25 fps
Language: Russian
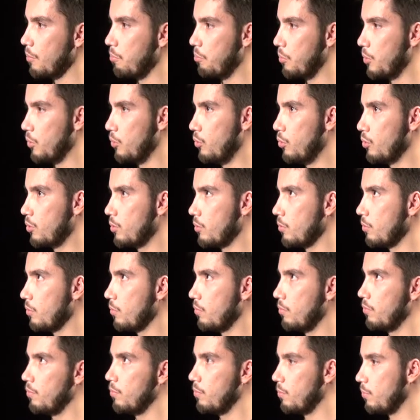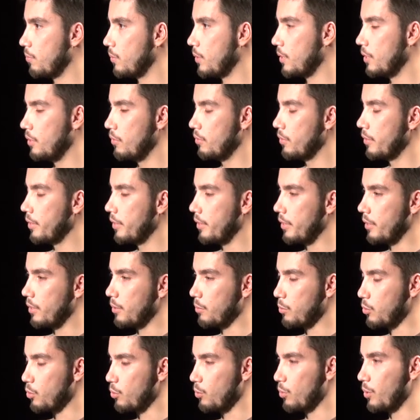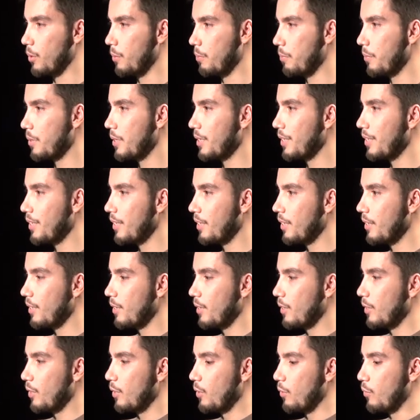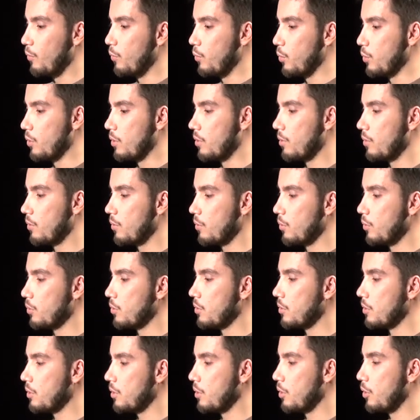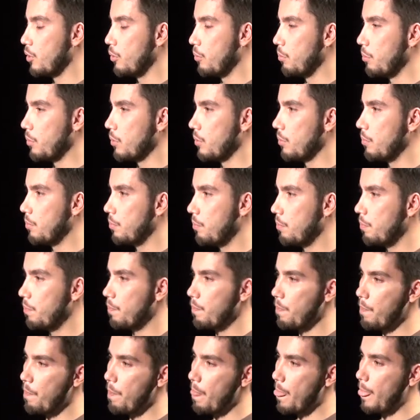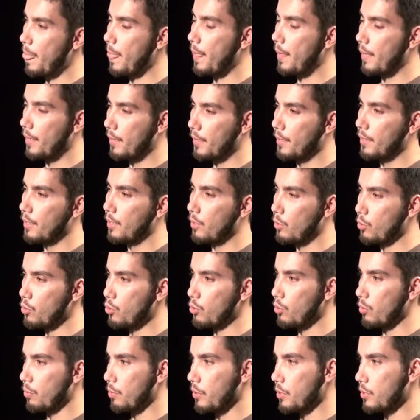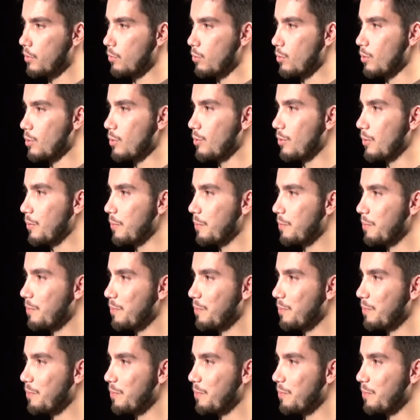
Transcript: Придете к невероятным штукам. Вот, то есть такое ручное производство.